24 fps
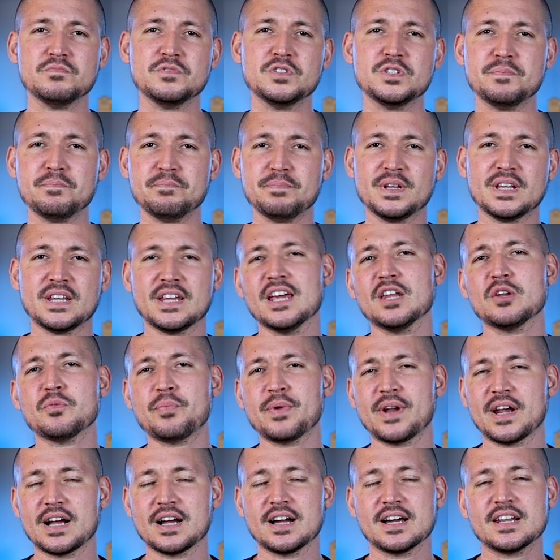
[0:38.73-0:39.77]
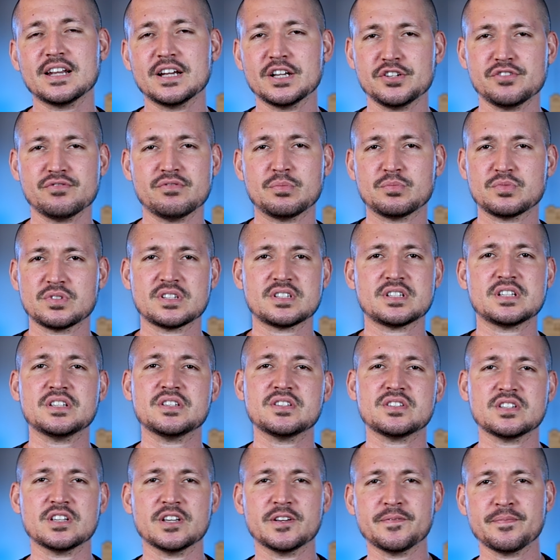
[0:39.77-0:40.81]
de pequeno para grande, vamos assim
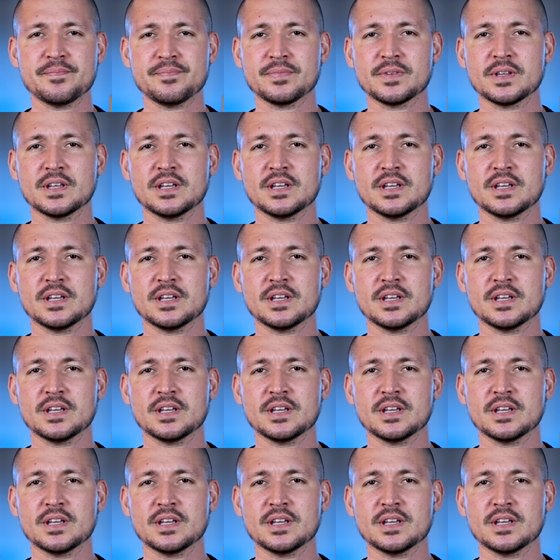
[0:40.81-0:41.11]
dizer.